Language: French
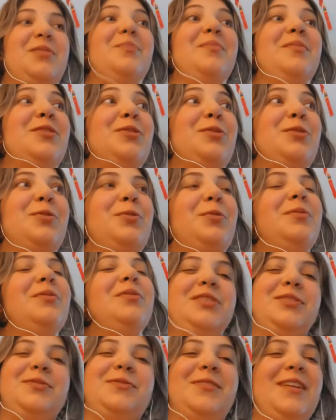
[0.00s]
Surtout,
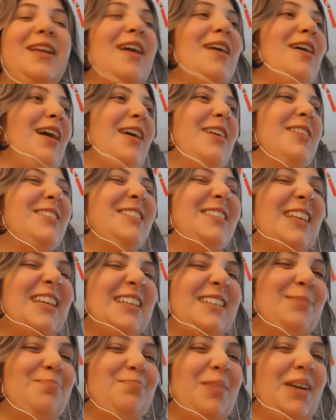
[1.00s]
je voulais enregistrer
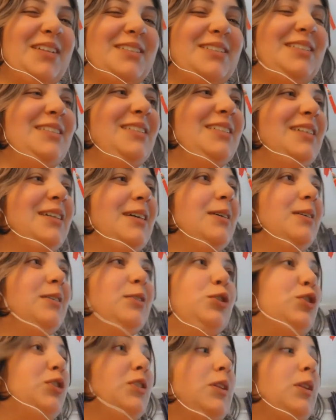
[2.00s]
cette partie.
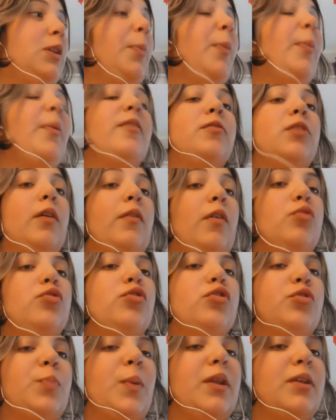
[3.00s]
C'était pas prévu d'avance
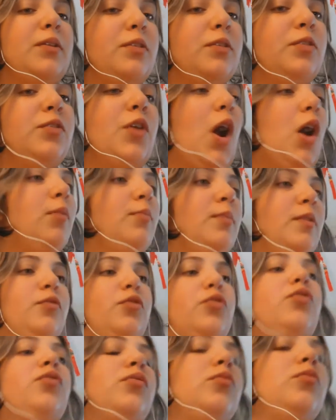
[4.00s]
que je parlais de Discord, mais vu
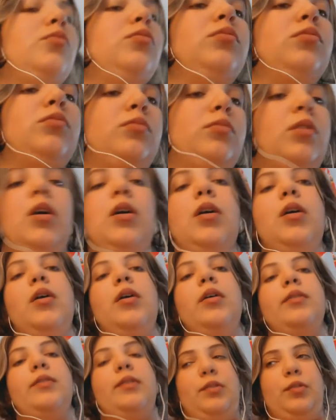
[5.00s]
que là,
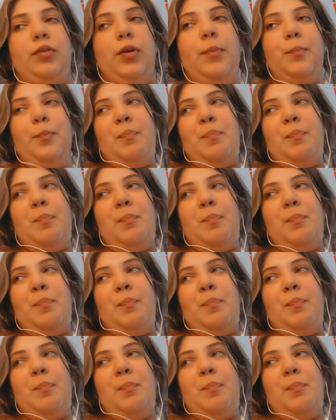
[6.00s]
c'est ça.